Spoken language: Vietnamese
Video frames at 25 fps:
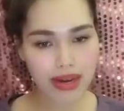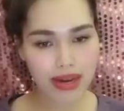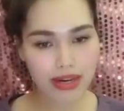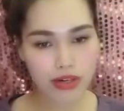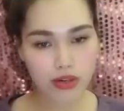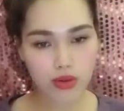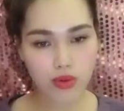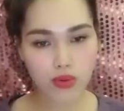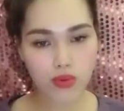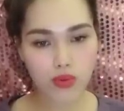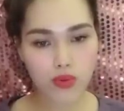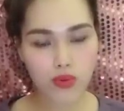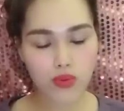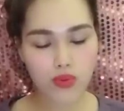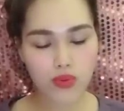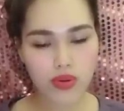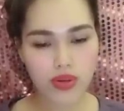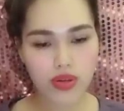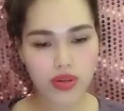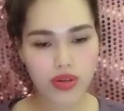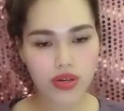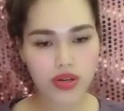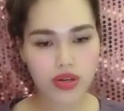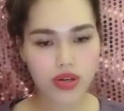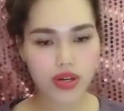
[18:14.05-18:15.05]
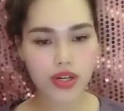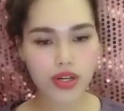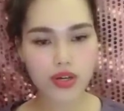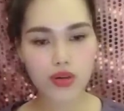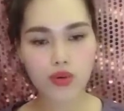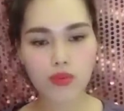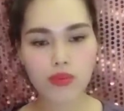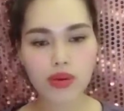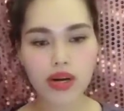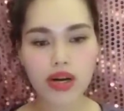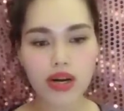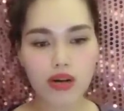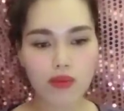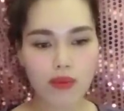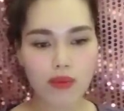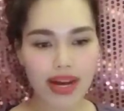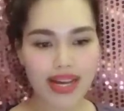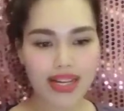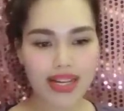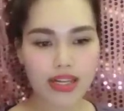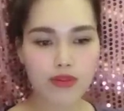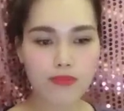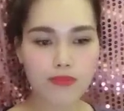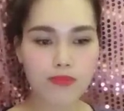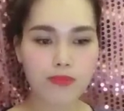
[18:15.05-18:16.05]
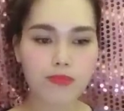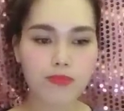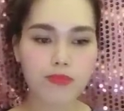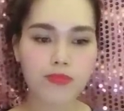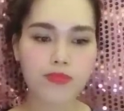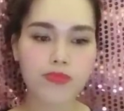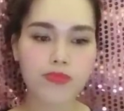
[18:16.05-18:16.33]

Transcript: bạn cũ, người cùng cơ quan.